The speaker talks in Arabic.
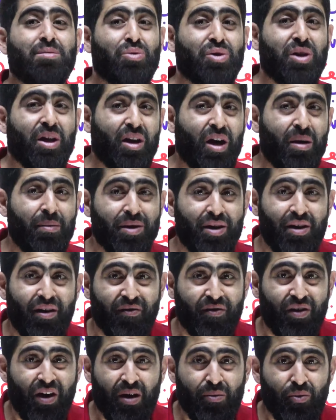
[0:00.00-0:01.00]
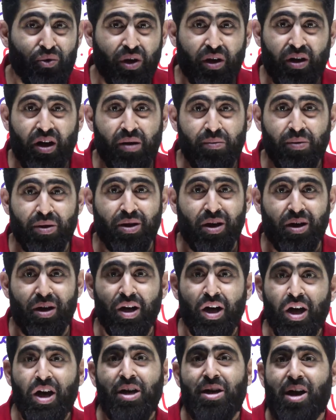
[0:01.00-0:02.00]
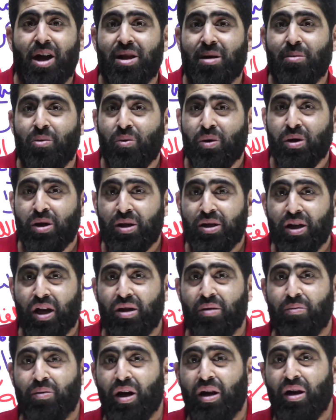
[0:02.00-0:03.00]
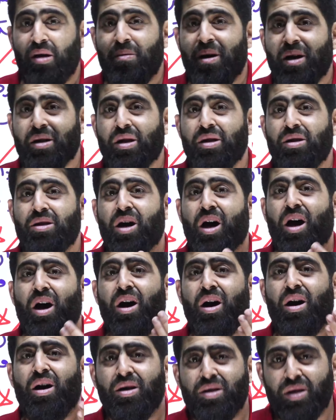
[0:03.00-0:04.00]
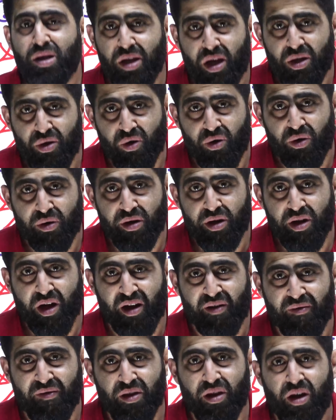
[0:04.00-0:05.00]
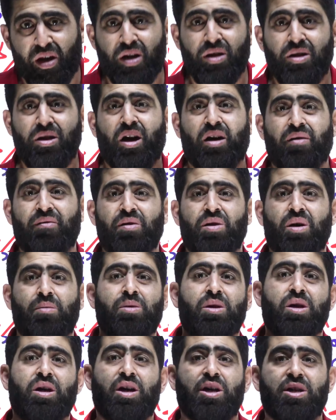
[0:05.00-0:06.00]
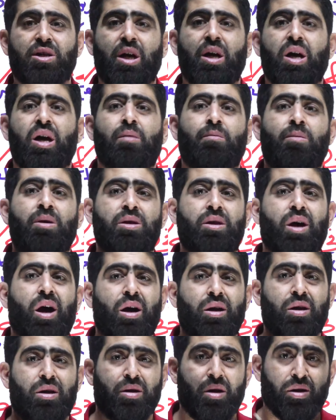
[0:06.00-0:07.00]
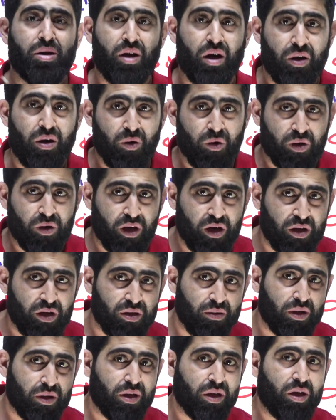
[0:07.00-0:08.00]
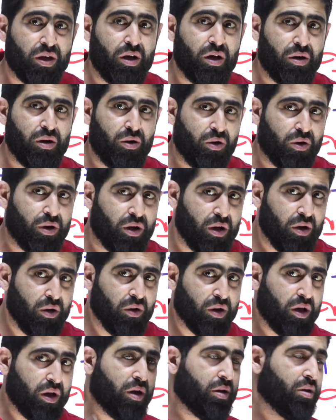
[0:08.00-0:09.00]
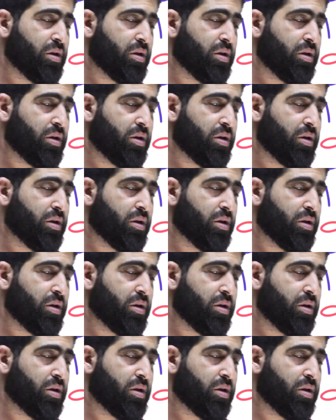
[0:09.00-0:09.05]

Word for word: مترابط الأفكار مترابطة يعني أنت ممكن تستخدم كلمات أنت أصلا أوريدي حافظها أنت حافظها من إيش؟ من داخل القطاع أوكي يا جماعة الخير أوكي أوكي